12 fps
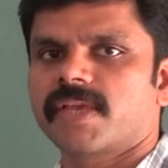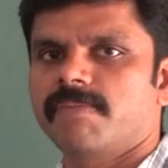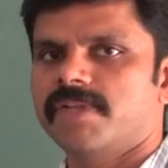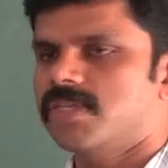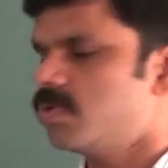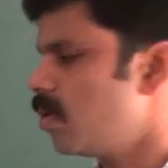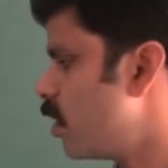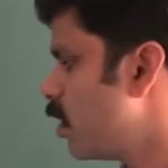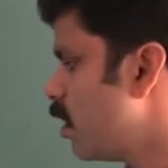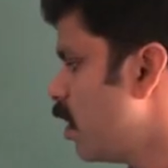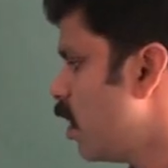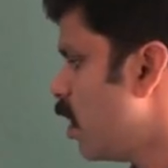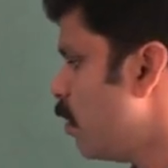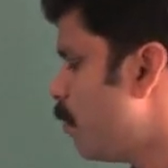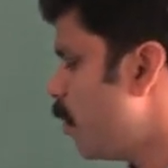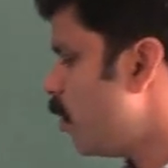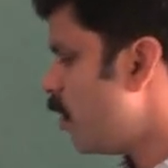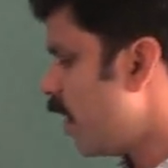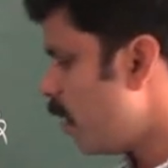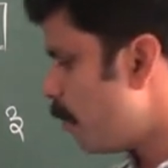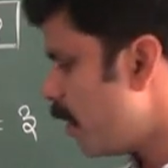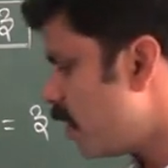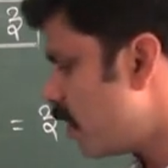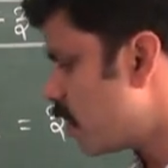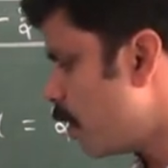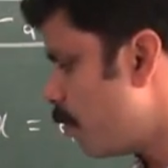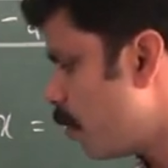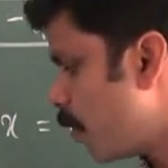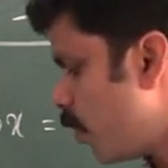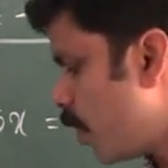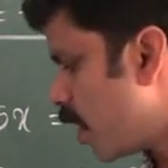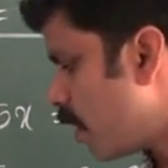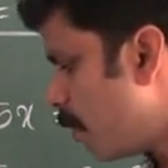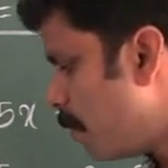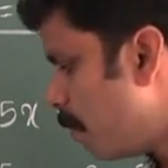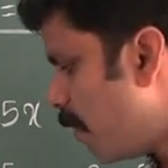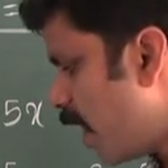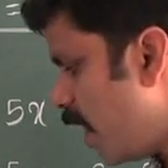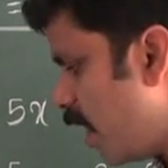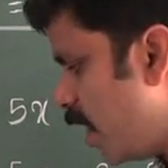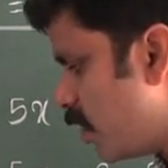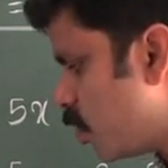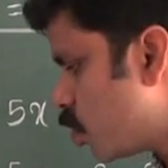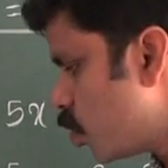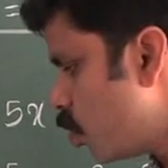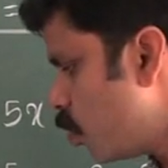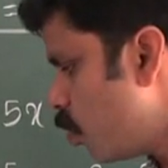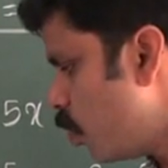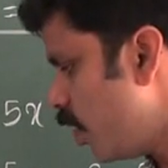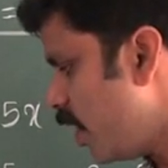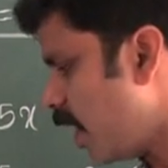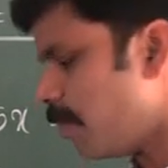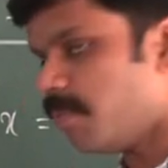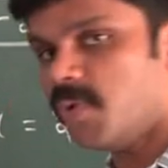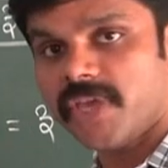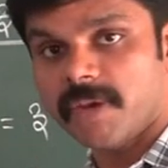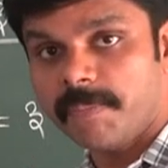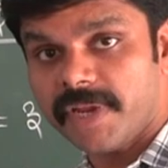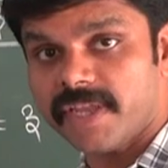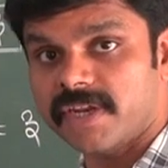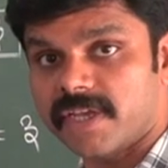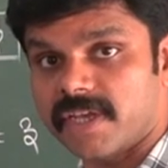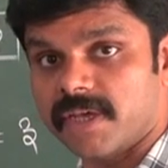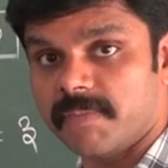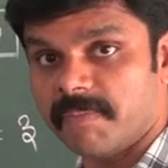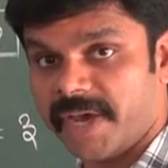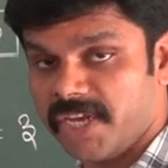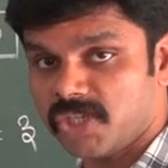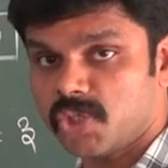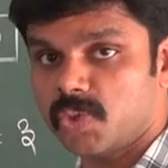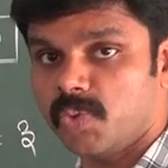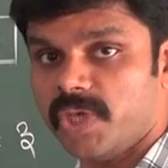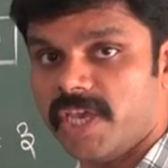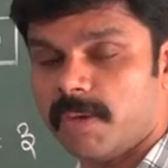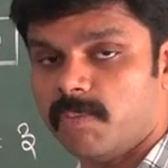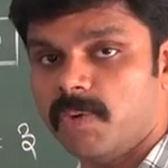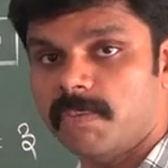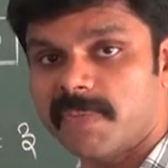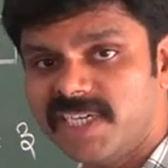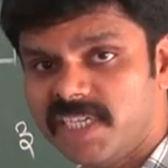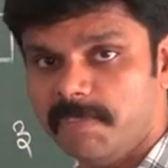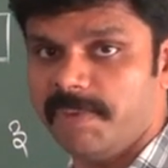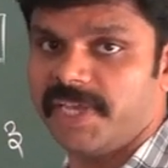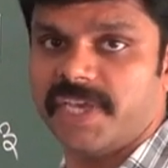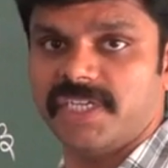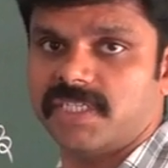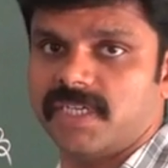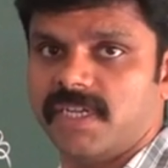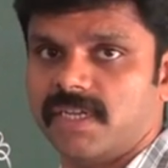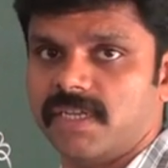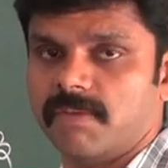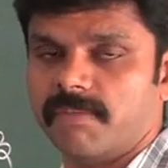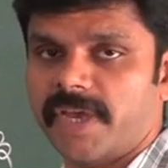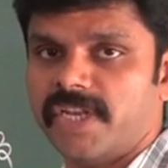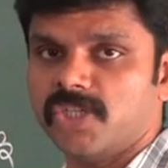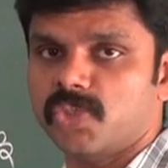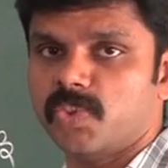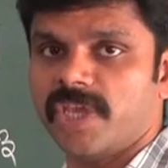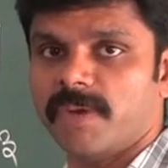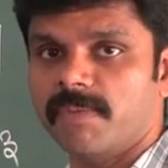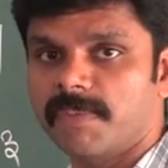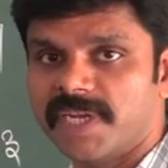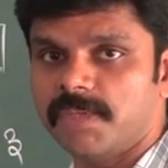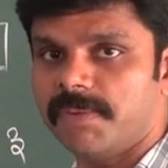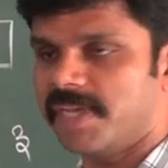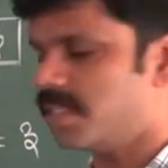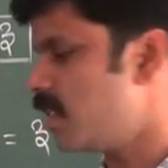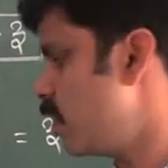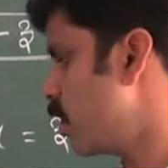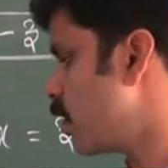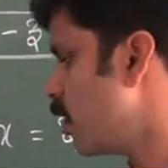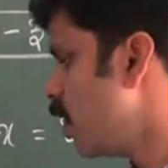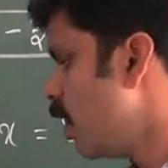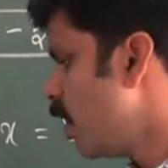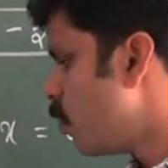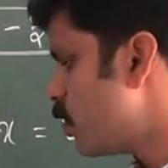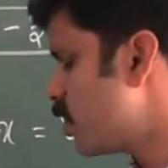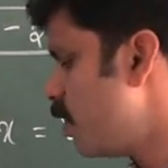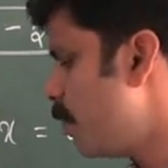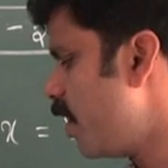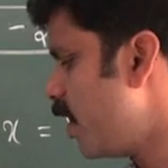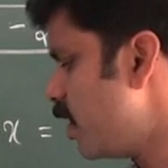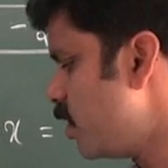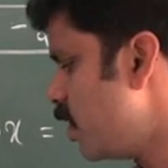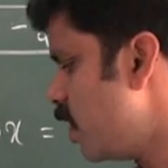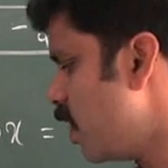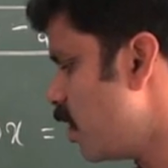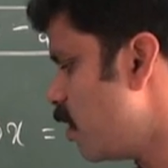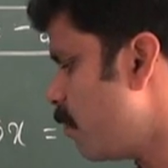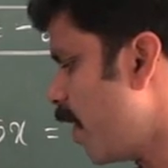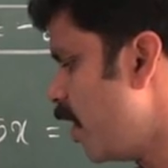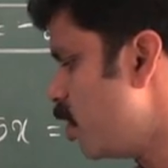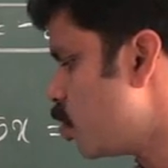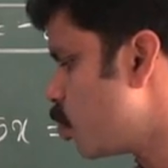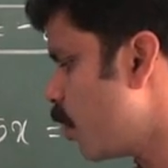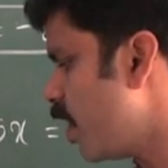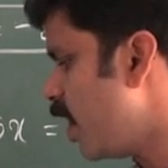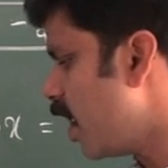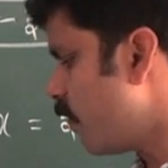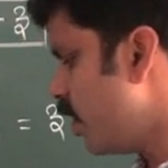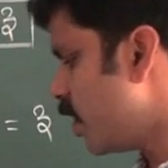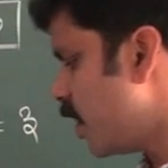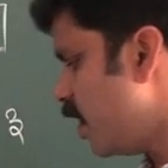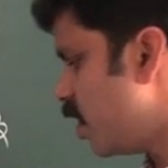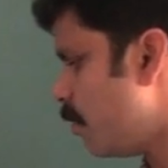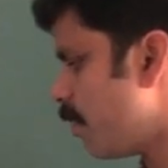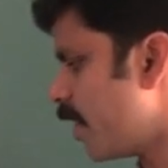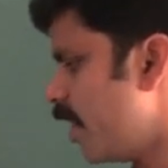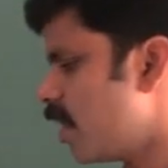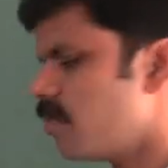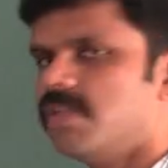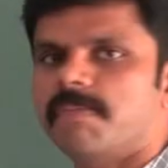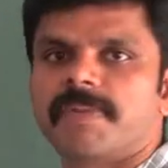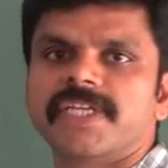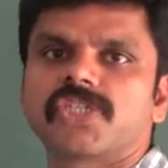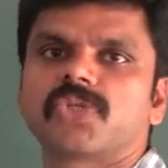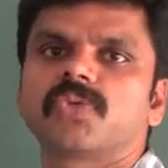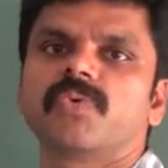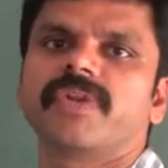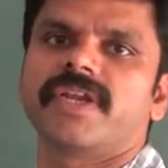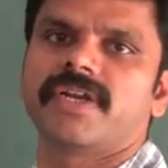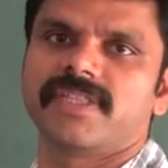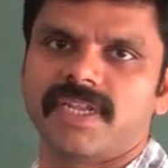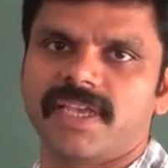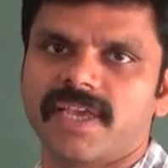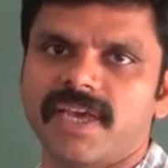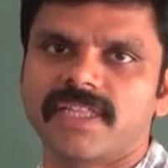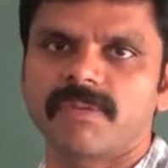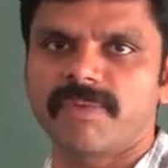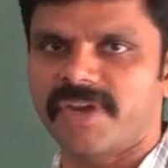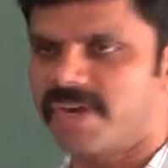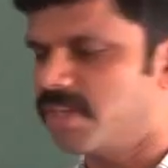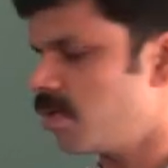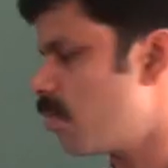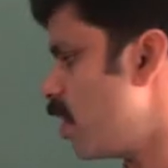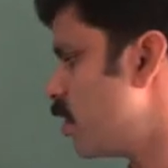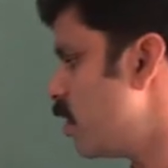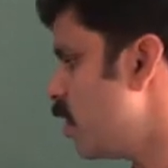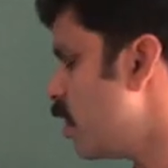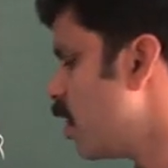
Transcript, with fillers: ப்ளஸ் டுவெல் இப்போது நிறைய பேர் இதில் தப்பு பண்ணுவீங்க மைனஸ் டூவும் எம்மும் எப்படி இருக்குது மைனஸ் டூவும் எம்மும் மல்டிப்ளிகேஷனில் இருக்குது மைனஸ் டூவும் எம்மும் மல்டிப்ளிகேஷனில் இருக்குது ஒரு சில பேர் என்ன செய்கிறீங்கன்னா அந்த மைனஸ் டூவை ஈக்குவலுக்கு இந்த பக்கம் எட்டுன்னு வந்து ப்ளஸ் டூன்னு எழுதுறீங்க அந்த மாதிரி எழுதக்கூடாது